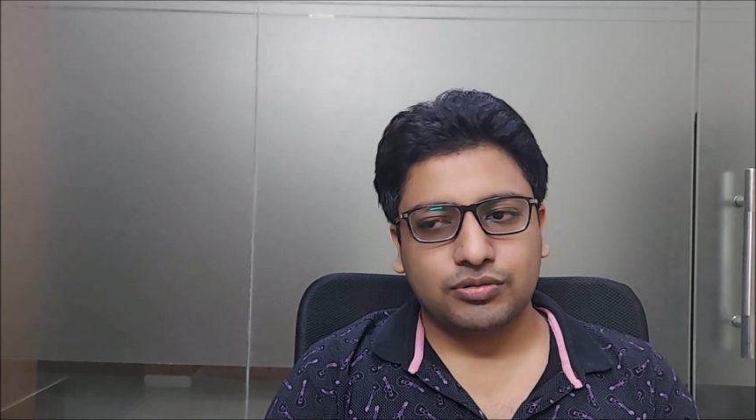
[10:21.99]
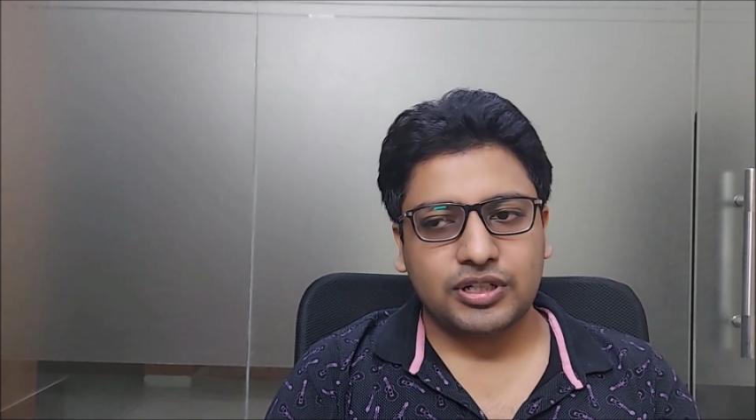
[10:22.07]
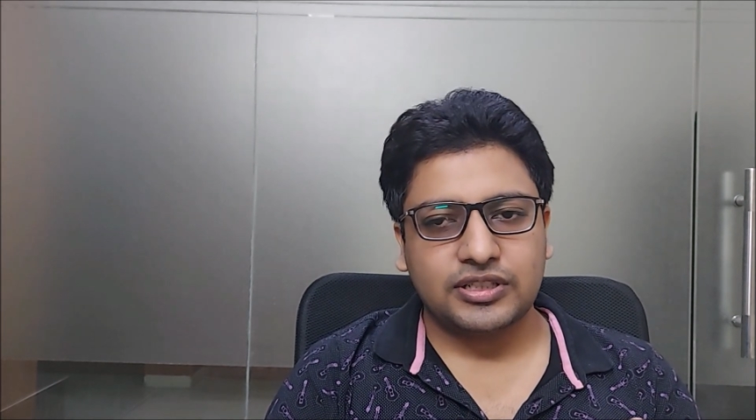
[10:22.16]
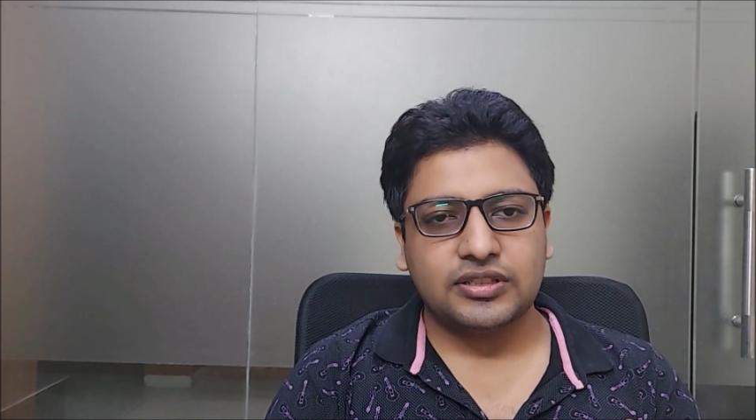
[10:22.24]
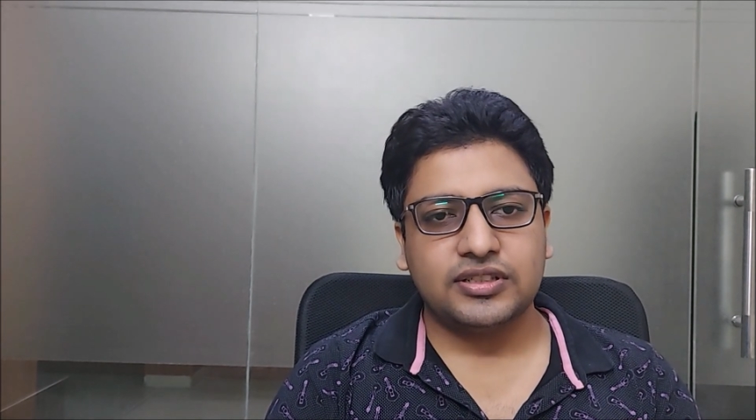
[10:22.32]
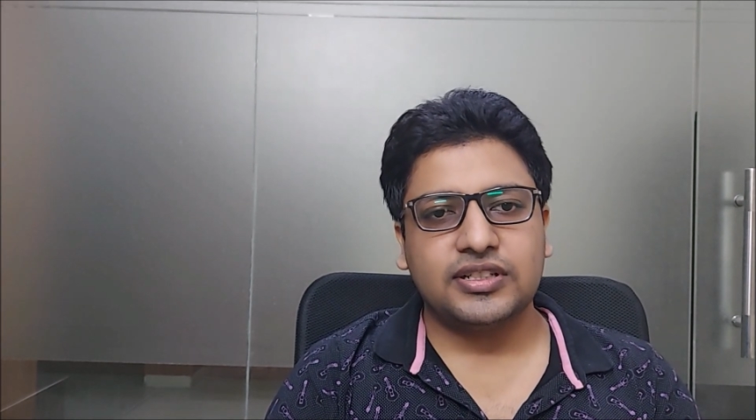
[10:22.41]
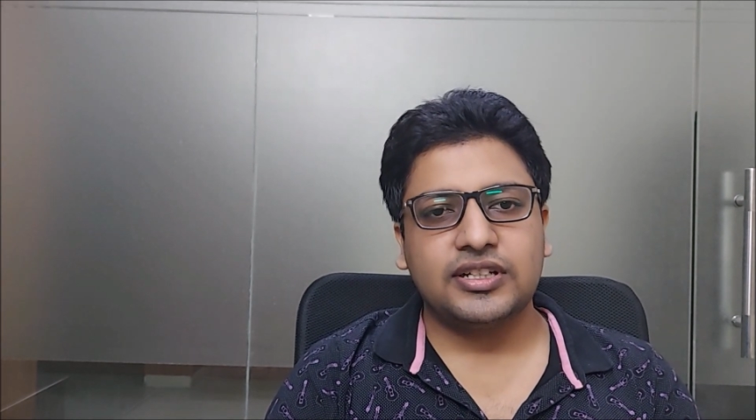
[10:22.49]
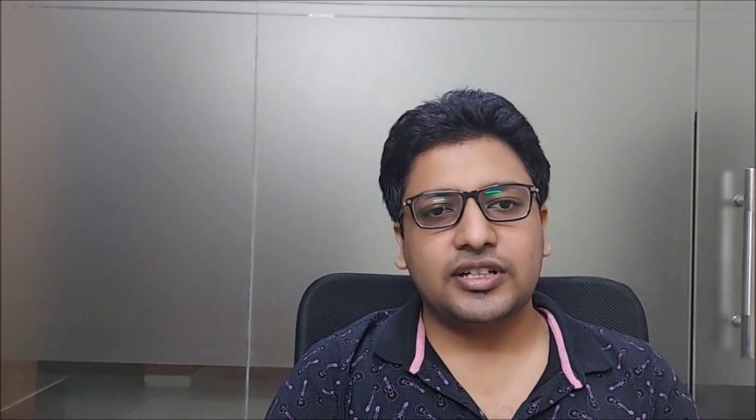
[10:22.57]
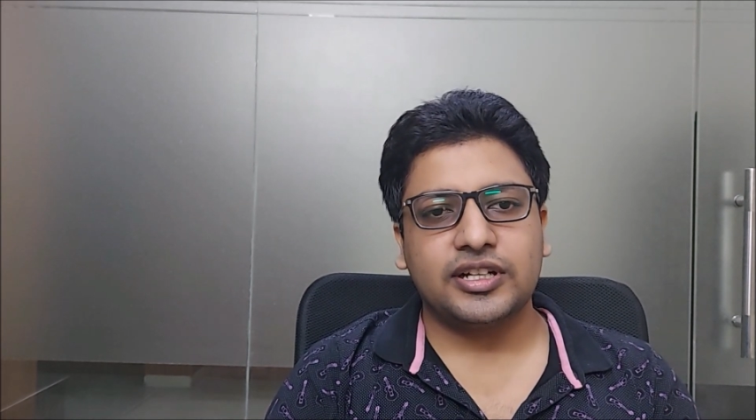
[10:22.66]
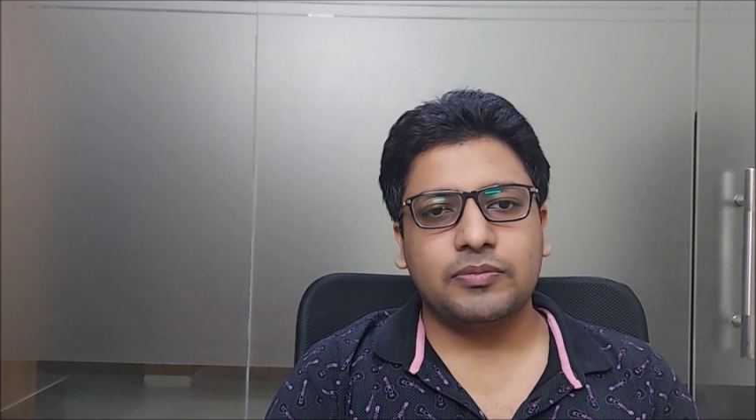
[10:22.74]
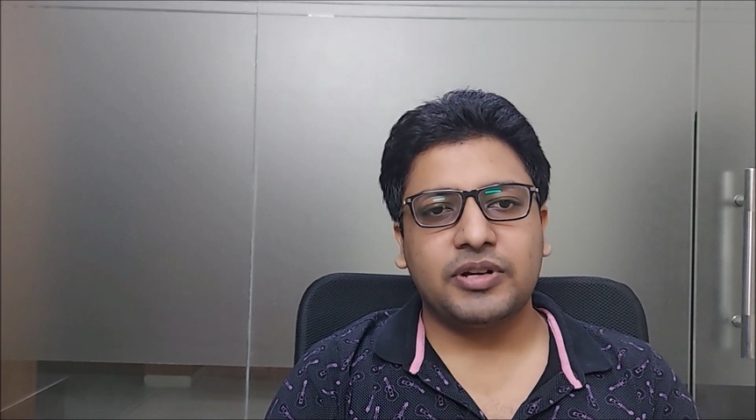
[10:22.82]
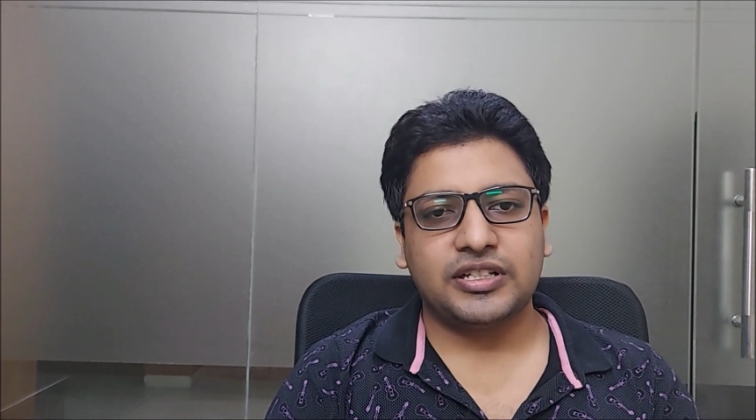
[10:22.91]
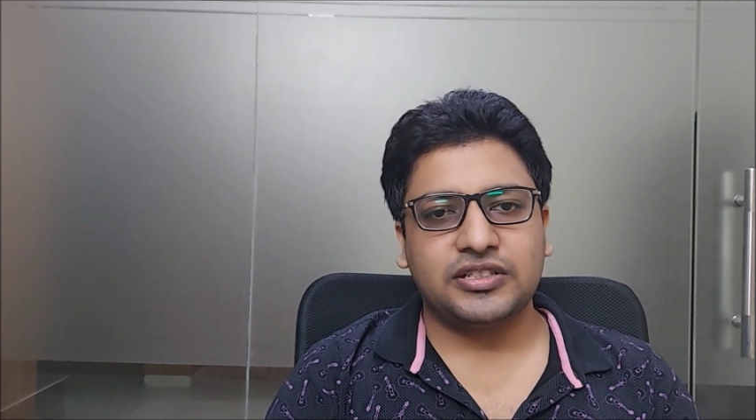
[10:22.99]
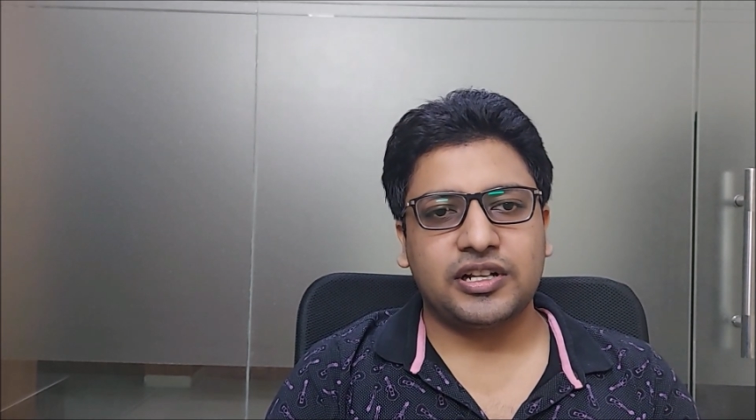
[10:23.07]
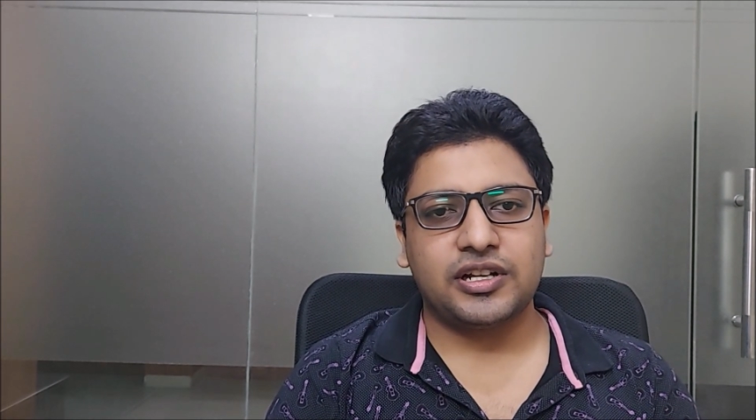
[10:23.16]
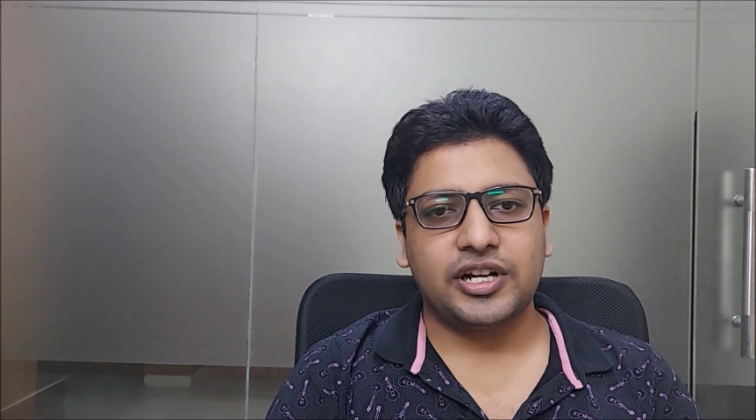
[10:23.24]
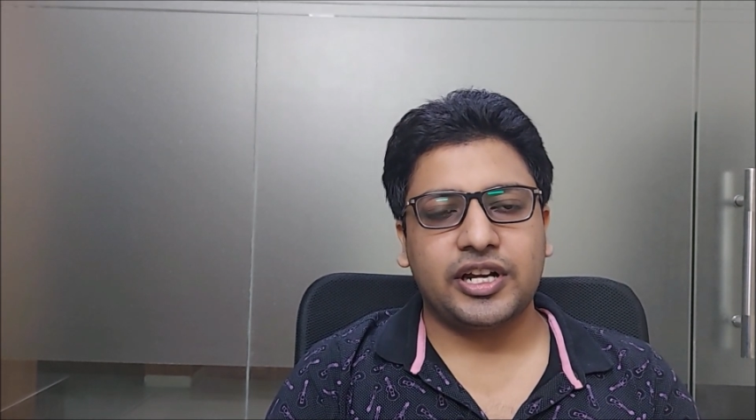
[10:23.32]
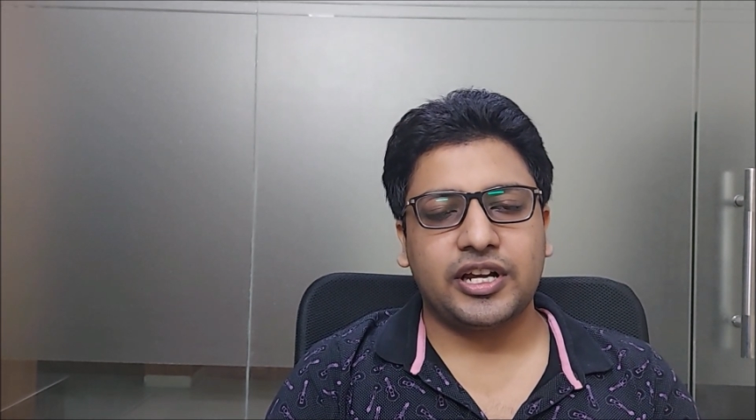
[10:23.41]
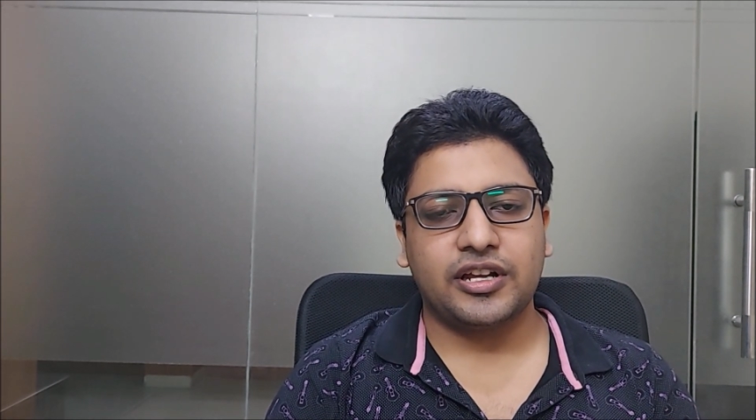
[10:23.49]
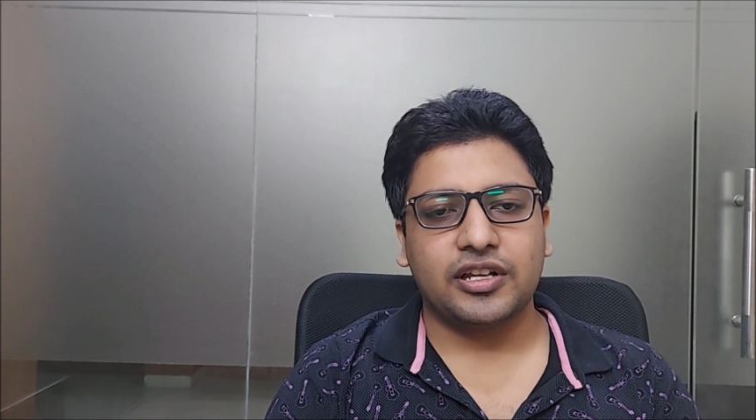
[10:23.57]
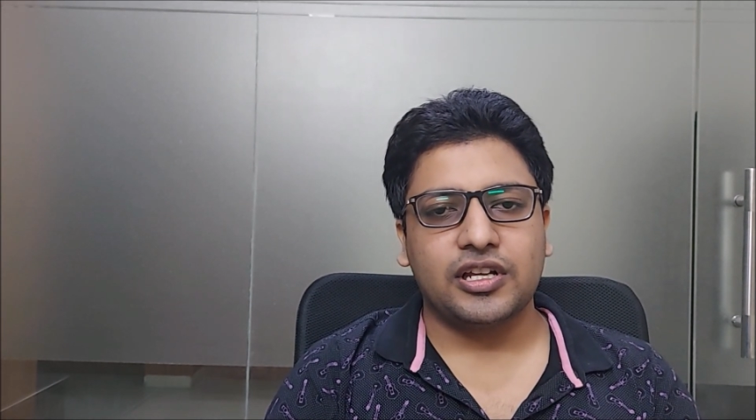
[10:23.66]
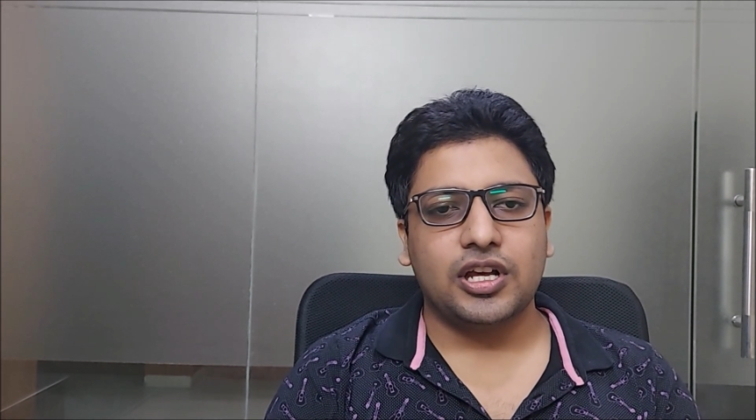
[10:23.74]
हुडा सिटी सेंटर की बात चल रही है